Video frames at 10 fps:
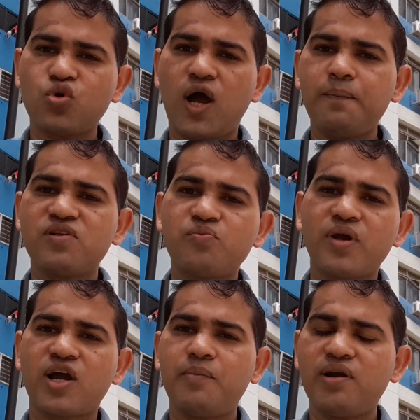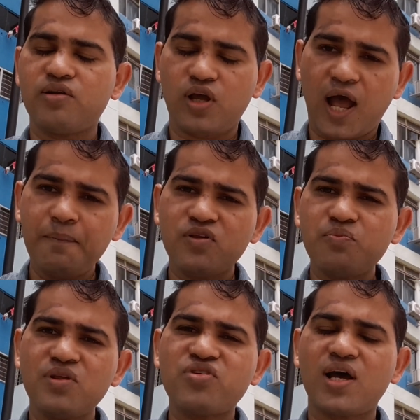तो आप इसमें कमेंट आप
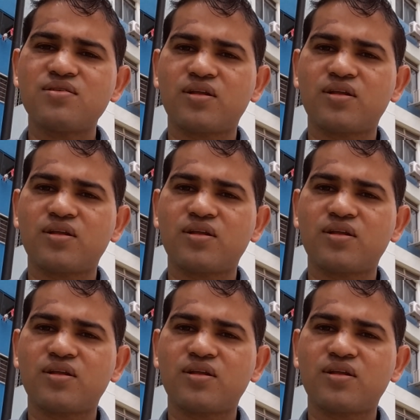इसमें जा